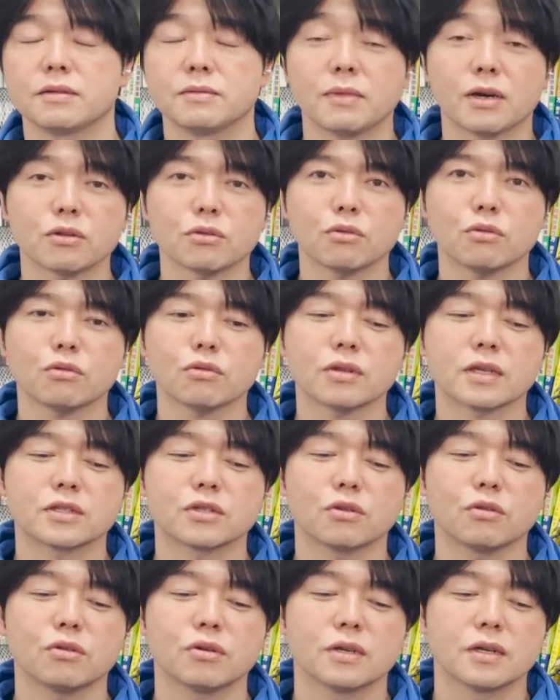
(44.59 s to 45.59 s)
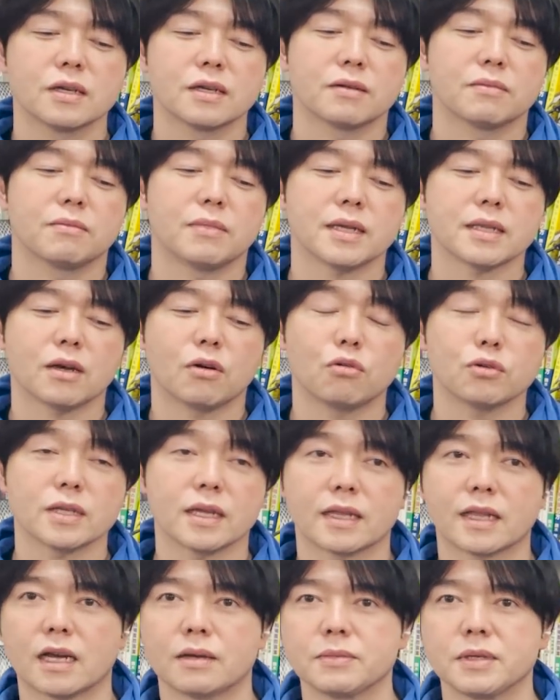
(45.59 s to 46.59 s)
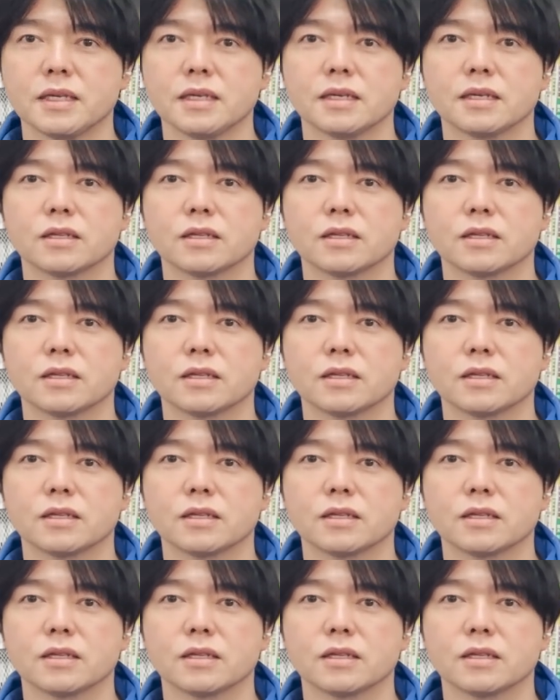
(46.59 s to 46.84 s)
今のところですよ。まだ大きな波